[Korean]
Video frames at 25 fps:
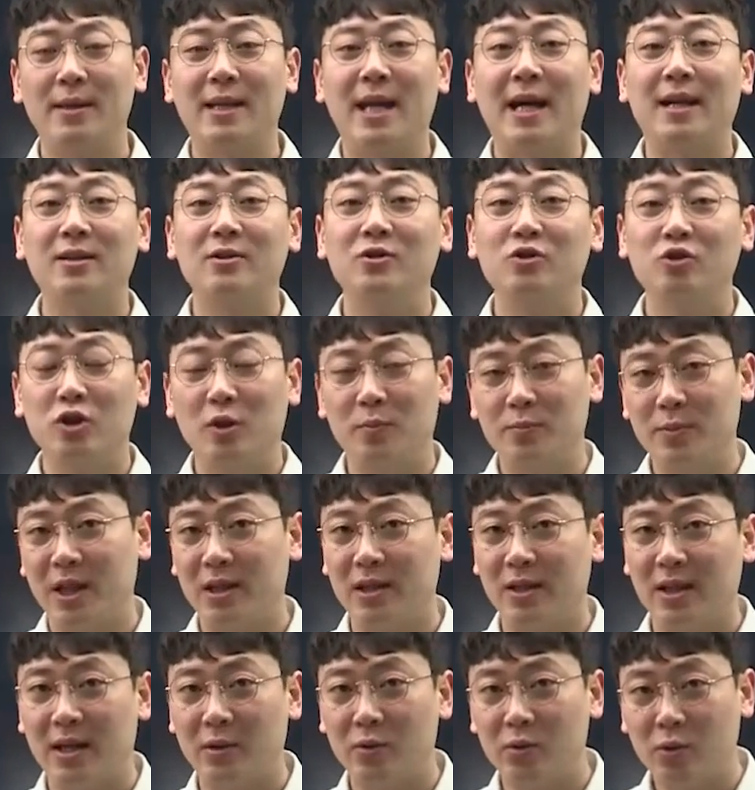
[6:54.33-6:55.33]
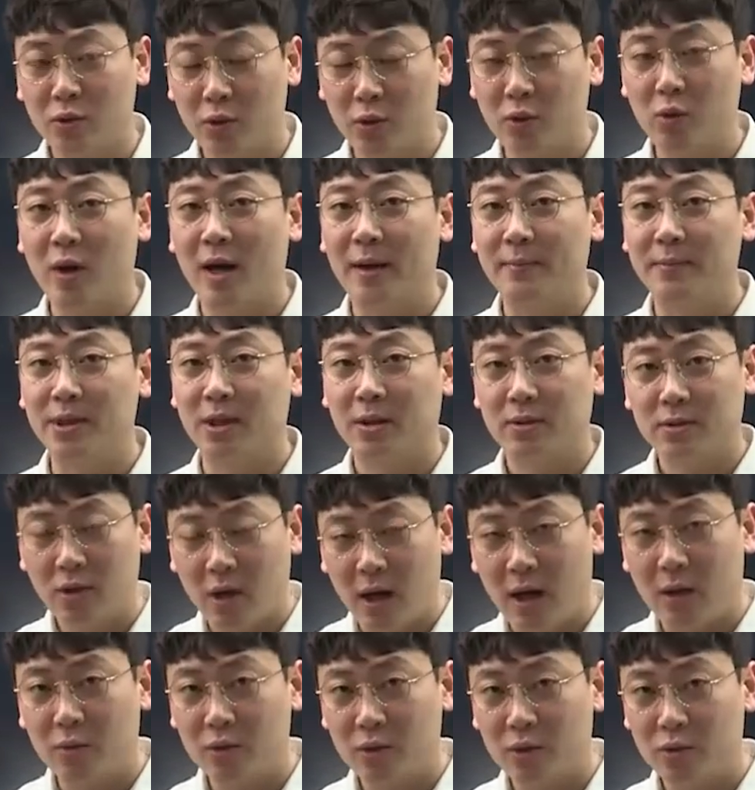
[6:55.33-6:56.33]
다른 수험생들과 소통하면서
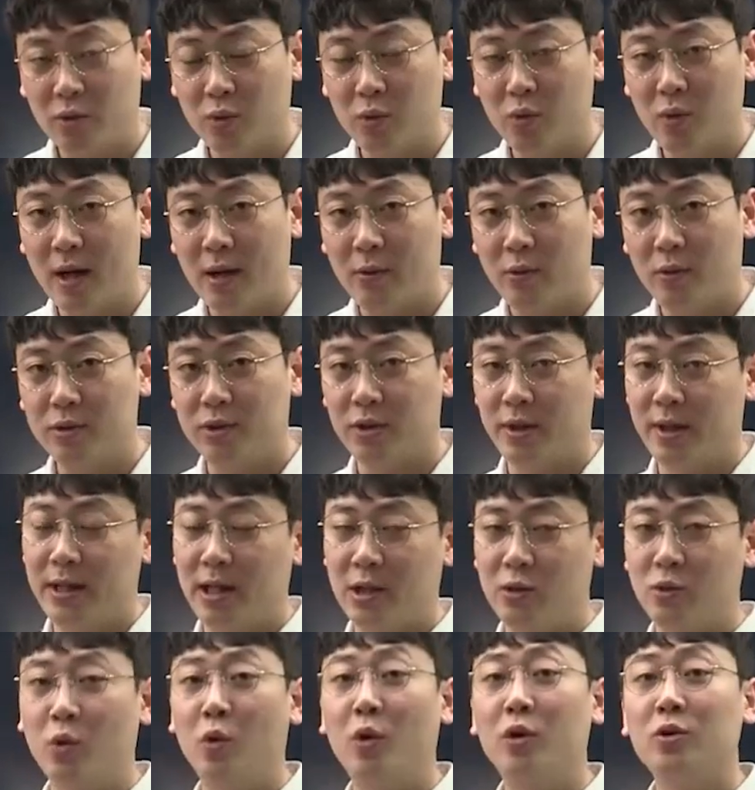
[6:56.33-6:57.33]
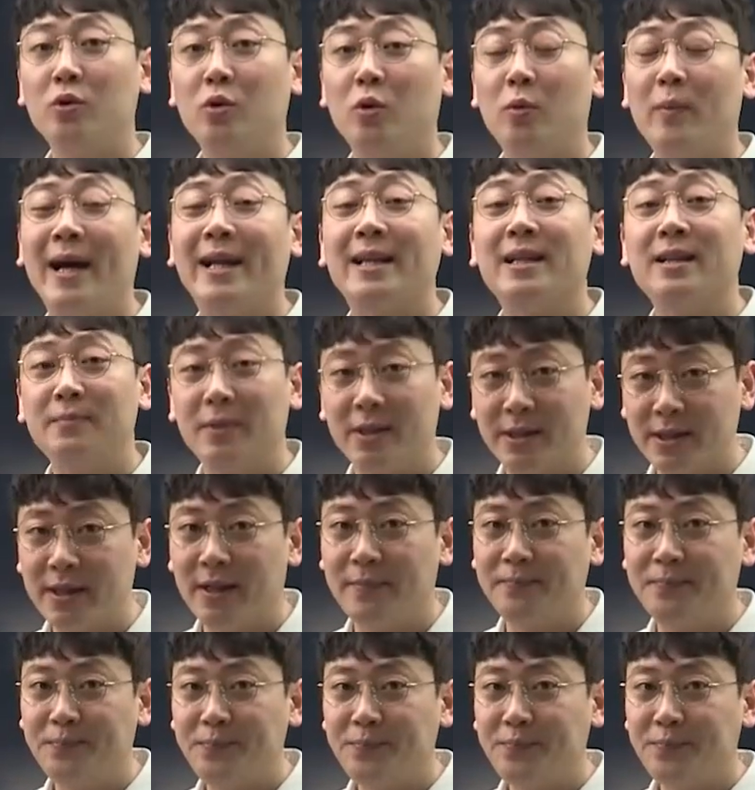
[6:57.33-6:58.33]
저하고도 소통하고 저에게 조언도
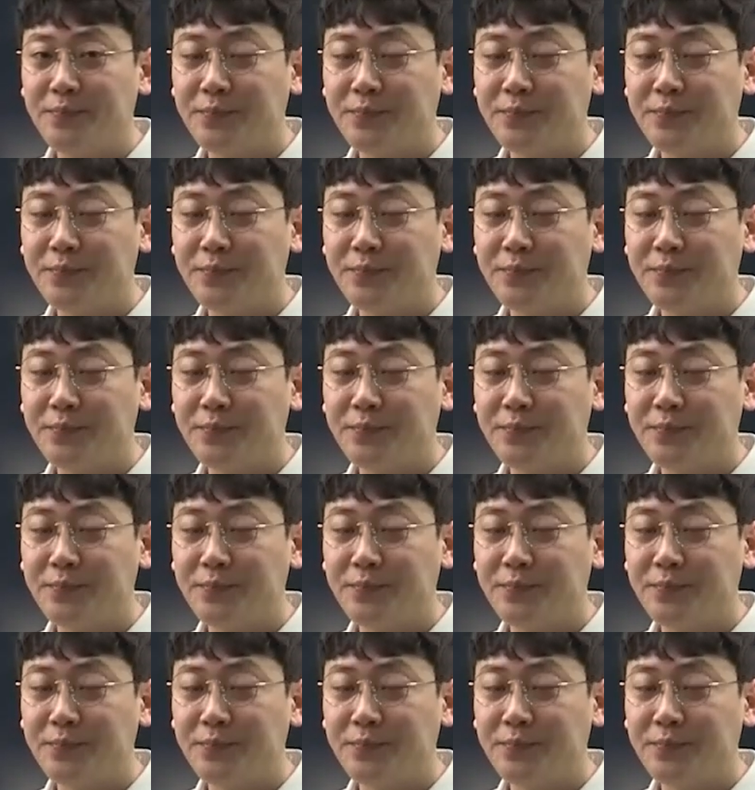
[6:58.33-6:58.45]
받으면서